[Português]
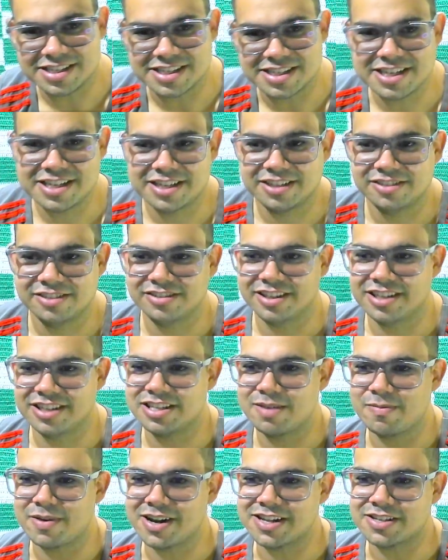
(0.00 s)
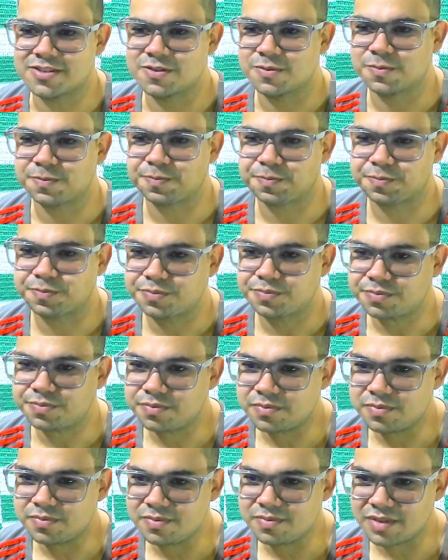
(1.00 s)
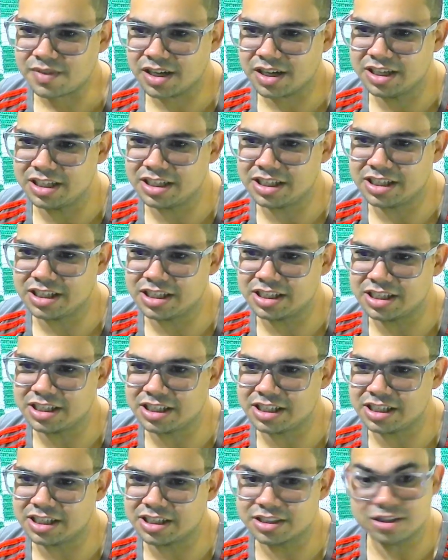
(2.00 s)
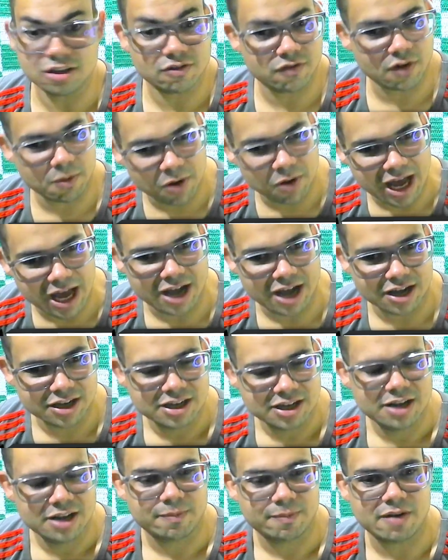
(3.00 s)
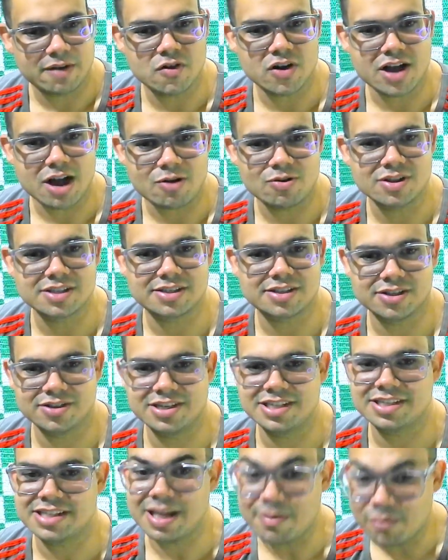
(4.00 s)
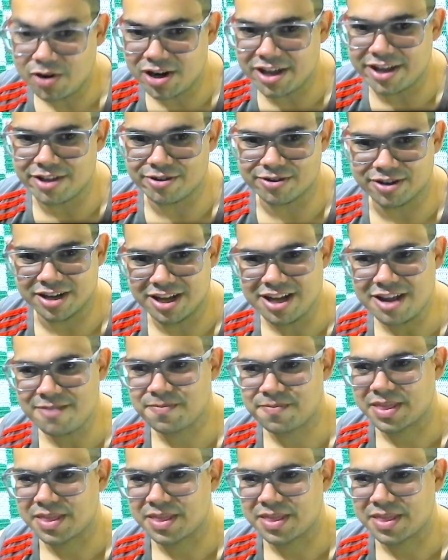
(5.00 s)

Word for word: né? grande abraço. Uh, então vamos lá para ver o que aconteceu nesse tabuleiro, né?